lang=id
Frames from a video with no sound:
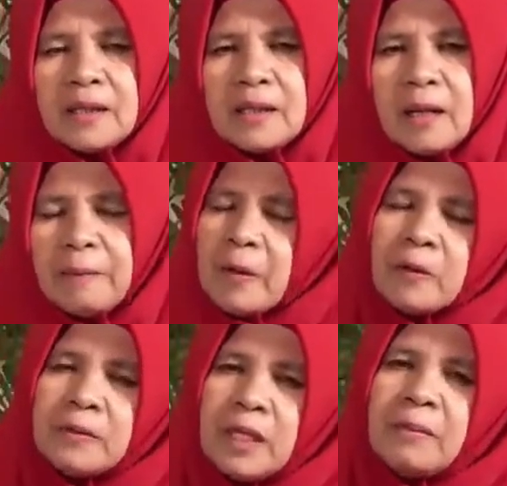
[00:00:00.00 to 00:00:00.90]
tiga.
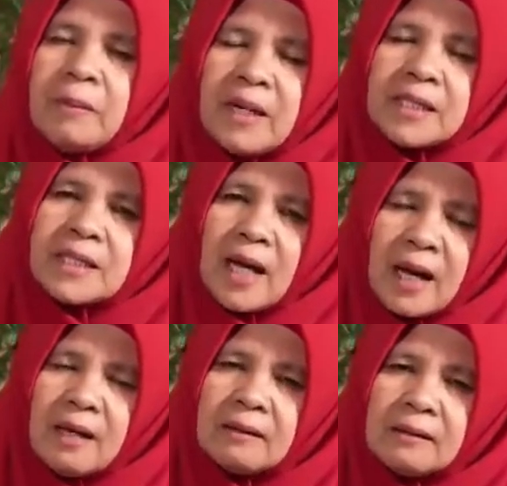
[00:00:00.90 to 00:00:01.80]
Prokuminnya bebas
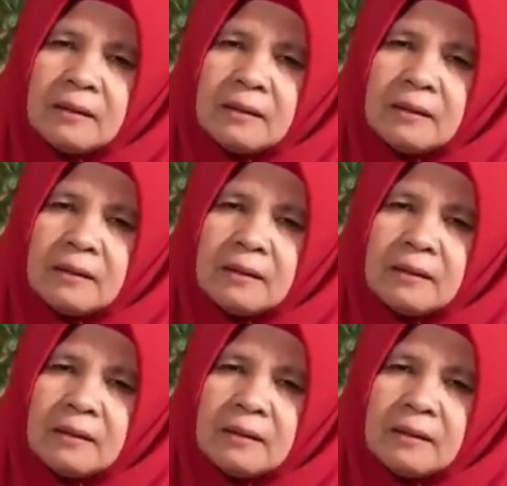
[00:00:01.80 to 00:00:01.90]
ya.